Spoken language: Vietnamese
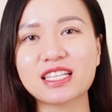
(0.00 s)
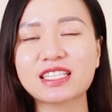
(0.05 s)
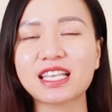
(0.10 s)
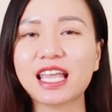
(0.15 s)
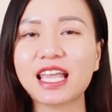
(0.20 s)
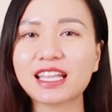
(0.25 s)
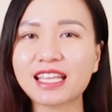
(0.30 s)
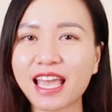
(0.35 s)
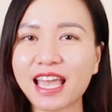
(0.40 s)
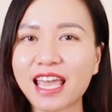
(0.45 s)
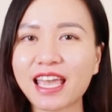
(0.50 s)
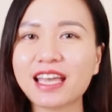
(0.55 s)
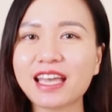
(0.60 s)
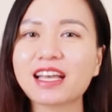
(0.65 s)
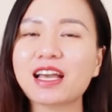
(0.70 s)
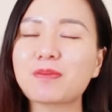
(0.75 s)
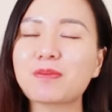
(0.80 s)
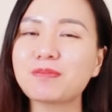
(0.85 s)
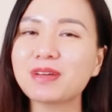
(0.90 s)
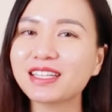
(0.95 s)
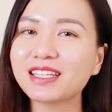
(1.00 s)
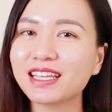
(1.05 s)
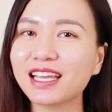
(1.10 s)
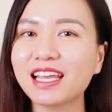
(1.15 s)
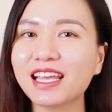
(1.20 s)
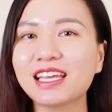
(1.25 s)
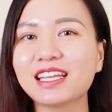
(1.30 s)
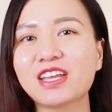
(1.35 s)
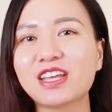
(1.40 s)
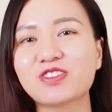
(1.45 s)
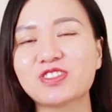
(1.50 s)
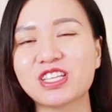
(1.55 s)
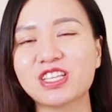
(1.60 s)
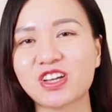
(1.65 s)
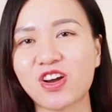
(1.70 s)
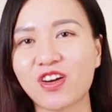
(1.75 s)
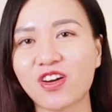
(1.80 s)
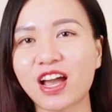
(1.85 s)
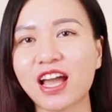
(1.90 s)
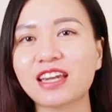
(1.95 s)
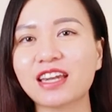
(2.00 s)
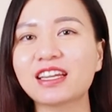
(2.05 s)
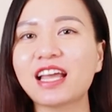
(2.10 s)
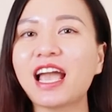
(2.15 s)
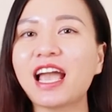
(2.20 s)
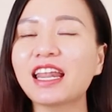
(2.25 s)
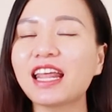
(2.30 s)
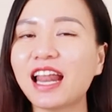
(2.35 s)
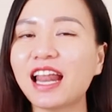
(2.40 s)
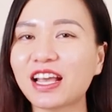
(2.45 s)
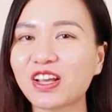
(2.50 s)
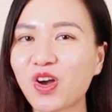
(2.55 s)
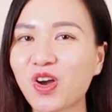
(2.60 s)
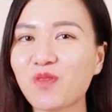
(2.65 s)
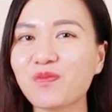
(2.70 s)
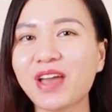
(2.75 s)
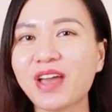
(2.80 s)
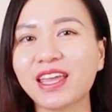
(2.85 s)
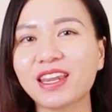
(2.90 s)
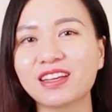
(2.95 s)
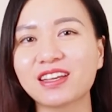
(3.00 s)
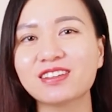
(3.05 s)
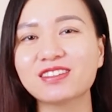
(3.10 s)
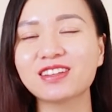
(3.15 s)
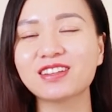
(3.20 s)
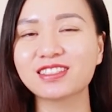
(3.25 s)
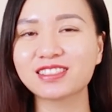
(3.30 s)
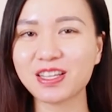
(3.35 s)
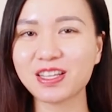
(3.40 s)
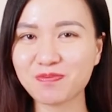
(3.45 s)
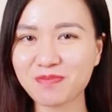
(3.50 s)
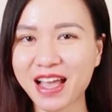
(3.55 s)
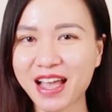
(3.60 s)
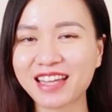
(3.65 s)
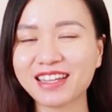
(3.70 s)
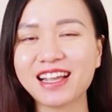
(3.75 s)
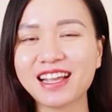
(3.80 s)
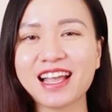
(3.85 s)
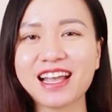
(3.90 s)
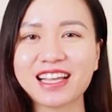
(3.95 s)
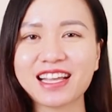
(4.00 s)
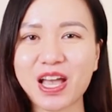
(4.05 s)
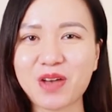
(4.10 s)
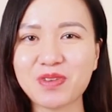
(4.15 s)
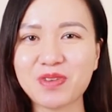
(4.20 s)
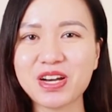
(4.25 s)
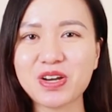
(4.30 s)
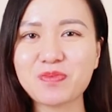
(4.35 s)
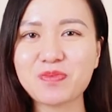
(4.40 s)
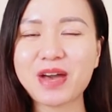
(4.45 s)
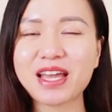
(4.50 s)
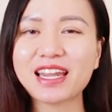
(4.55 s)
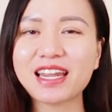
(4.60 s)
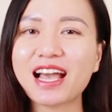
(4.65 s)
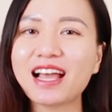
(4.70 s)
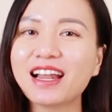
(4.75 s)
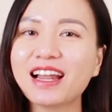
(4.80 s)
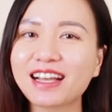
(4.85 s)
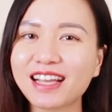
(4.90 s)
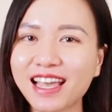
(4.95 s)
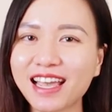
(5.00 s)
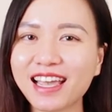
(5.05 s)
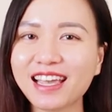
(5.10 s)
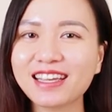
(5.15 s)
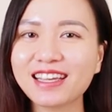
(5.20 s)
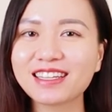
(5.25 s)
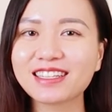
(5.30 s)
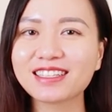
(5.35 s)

skincare gặp bất kỳ điều gì khó khăn, hãy để lại comment để Hương hướng dẫn bạn. Cảm ơn bạn đã lắng nghe.